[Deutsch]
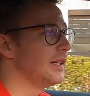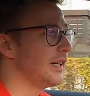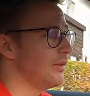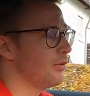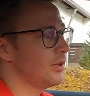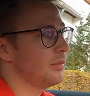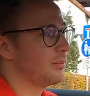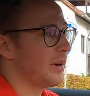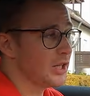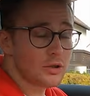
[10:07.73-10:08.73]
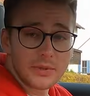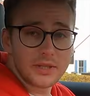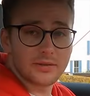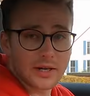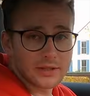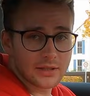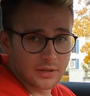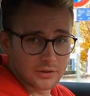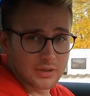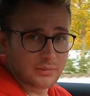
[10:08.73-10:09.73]
Den kennen wir nämlich beispielsweise
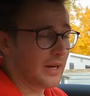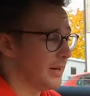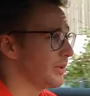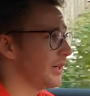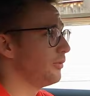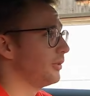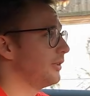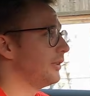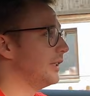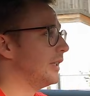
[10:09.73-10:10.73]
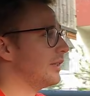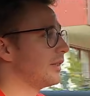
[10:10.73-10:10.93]
aus dem M340i.